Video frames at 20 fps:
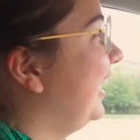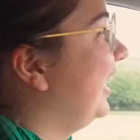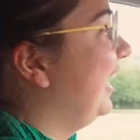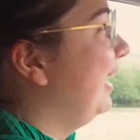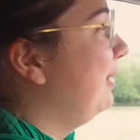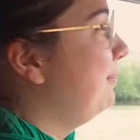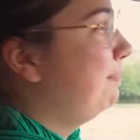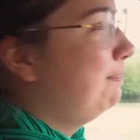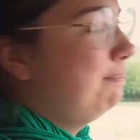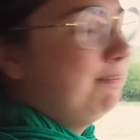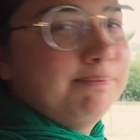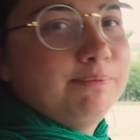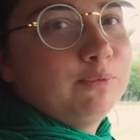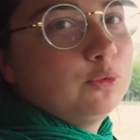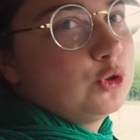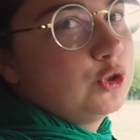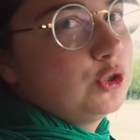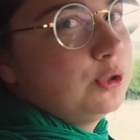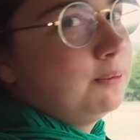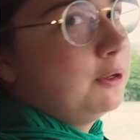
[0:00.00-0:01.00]
Et on
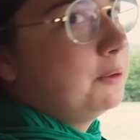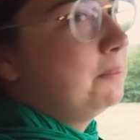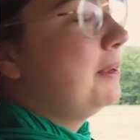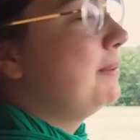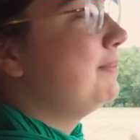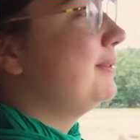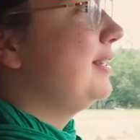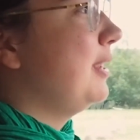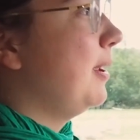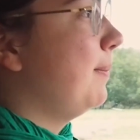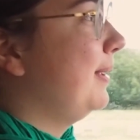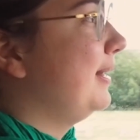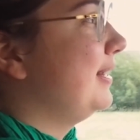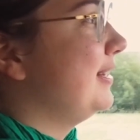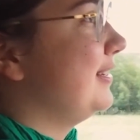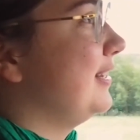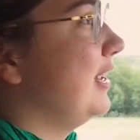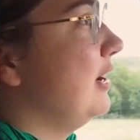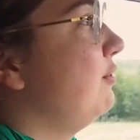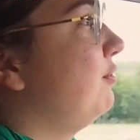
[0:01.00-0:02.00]
se demande même s'il n'y a pas
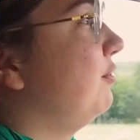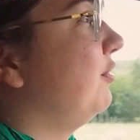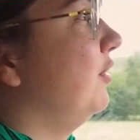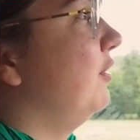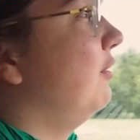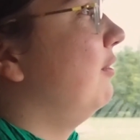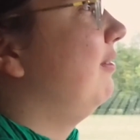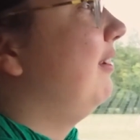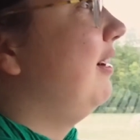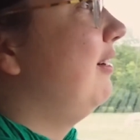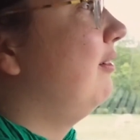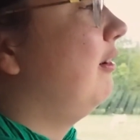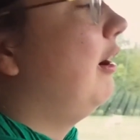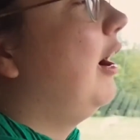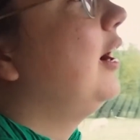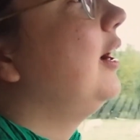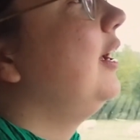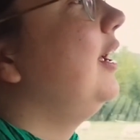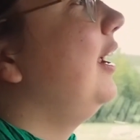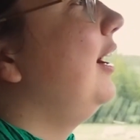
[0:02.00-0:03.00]
des elfes. On va
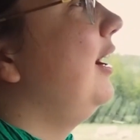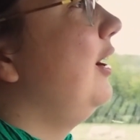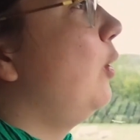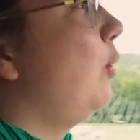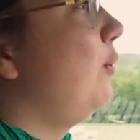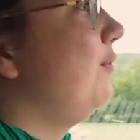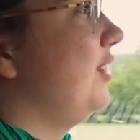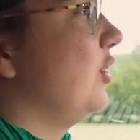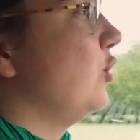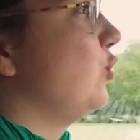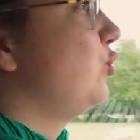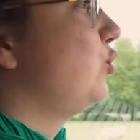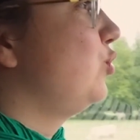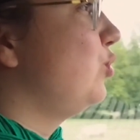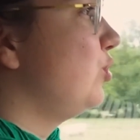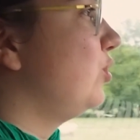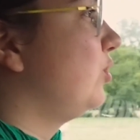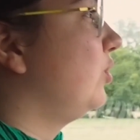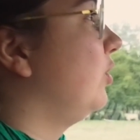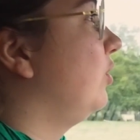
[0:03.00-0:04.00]
voir. Là, on vient
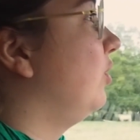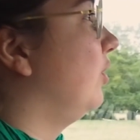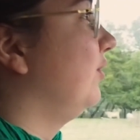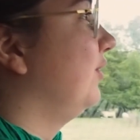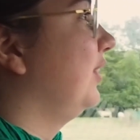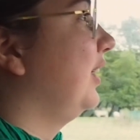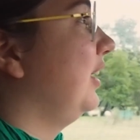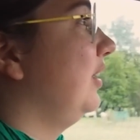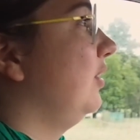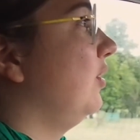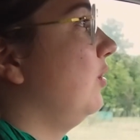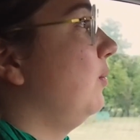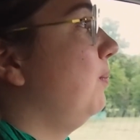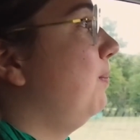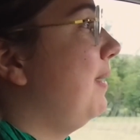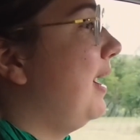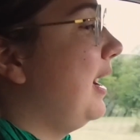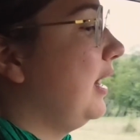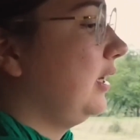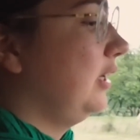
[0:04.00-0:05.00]
juste d'entrer dans le
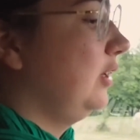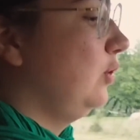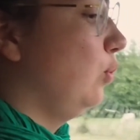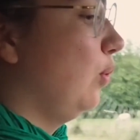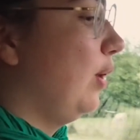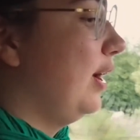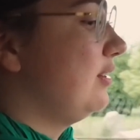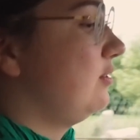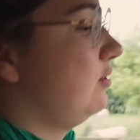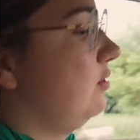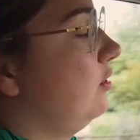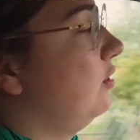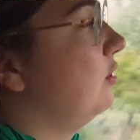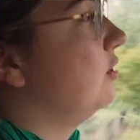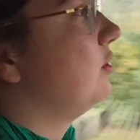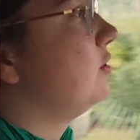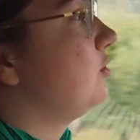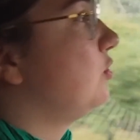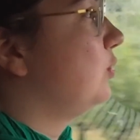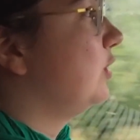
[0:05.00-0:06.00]
parc. Il nous reste
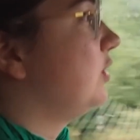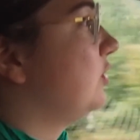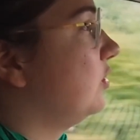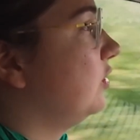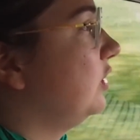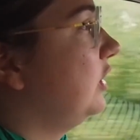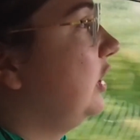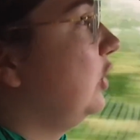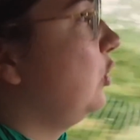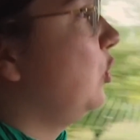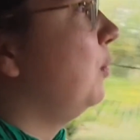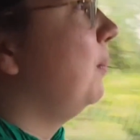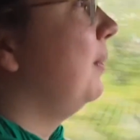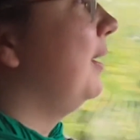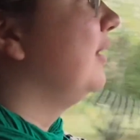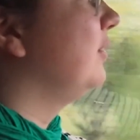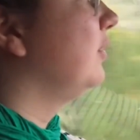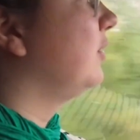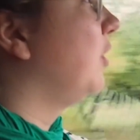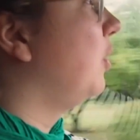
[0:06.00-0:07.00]
60 euh,
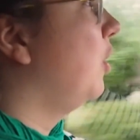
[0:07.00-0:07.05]
km.